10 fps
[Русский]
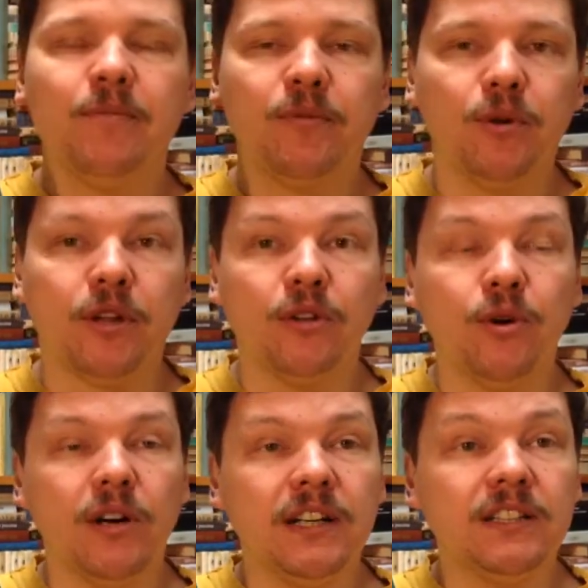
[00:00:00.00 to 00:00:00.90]
вот.
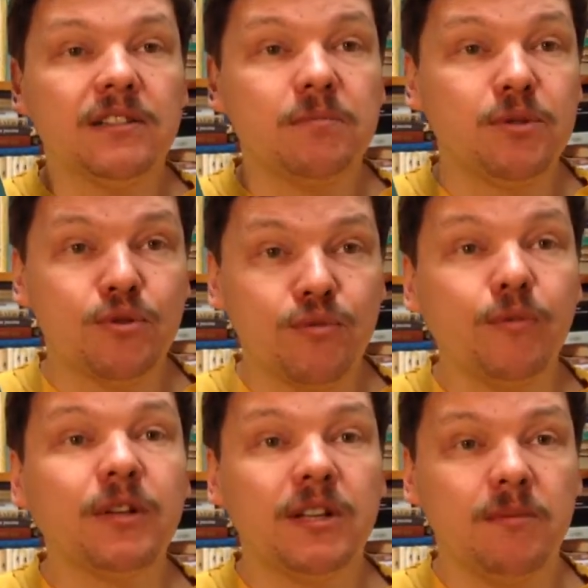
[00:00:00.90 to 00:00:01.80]
Но это,
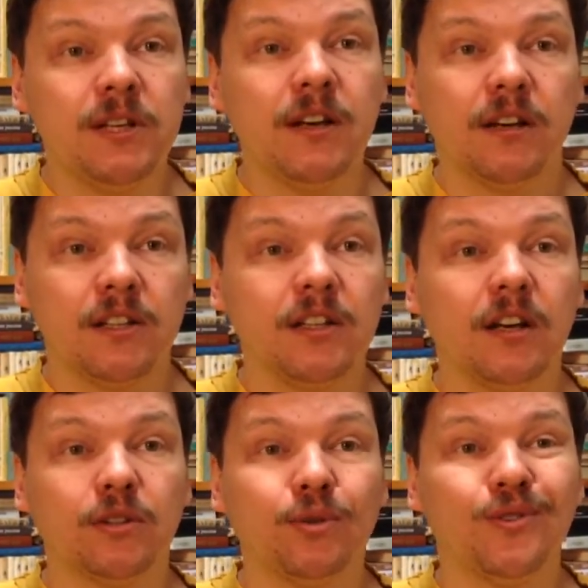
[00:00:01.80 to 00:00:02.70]
безусловно, для меня книга,
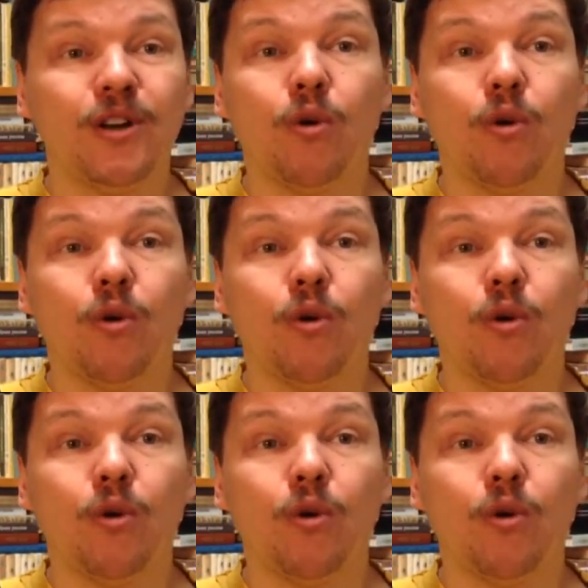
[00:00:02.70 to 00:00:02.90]
которую я